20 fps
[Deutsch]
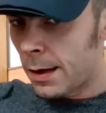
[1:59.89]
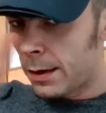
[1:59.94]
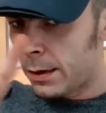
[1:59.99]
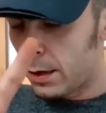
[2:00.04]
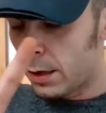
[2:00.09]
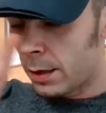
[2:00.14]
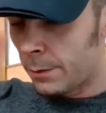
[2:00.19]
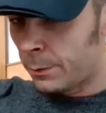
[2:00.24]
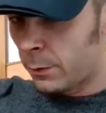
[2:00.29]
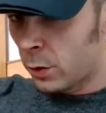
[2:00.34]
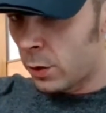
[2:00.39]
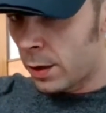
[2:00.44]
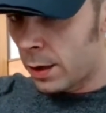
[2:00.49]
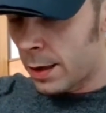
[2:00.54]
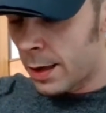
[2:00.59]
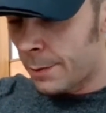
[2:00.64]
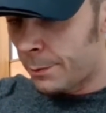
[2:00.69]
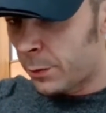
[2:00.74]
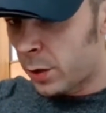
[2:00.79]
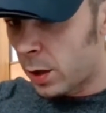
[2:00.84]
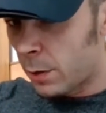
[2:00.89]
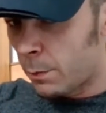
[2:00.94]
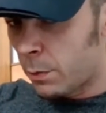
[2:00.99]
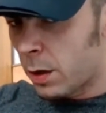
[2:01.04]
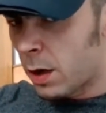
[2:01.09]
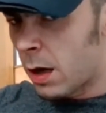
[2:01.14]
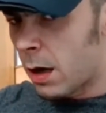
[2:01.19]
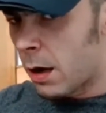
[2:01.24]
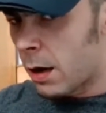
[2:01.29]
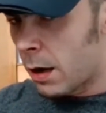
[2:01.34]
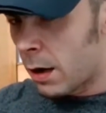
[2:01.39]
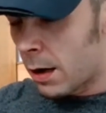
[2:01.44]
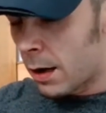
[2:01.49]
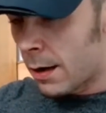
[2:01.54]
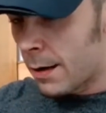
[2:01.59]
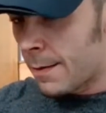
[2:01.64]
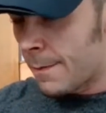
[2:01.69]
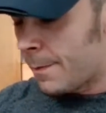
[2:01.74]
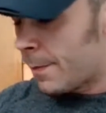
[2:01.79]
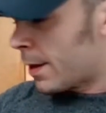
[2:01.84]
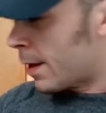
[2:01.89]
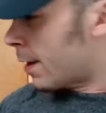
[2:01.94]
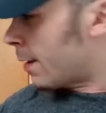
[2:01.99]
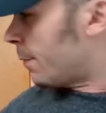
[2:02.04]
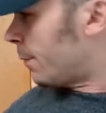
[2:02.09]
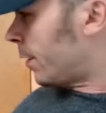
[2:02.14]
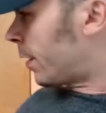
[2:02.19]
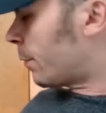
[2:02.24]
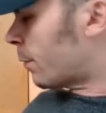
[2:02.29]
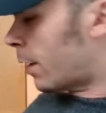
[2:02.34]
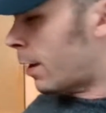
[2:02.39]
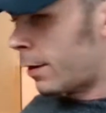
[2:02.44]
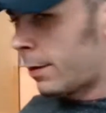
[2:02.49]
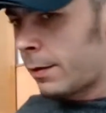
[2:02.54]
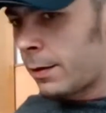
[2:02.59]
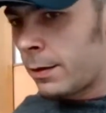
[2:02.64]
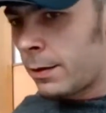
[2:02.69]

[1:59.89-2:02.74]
Ich habe einen neuen Laptop mit dem Alten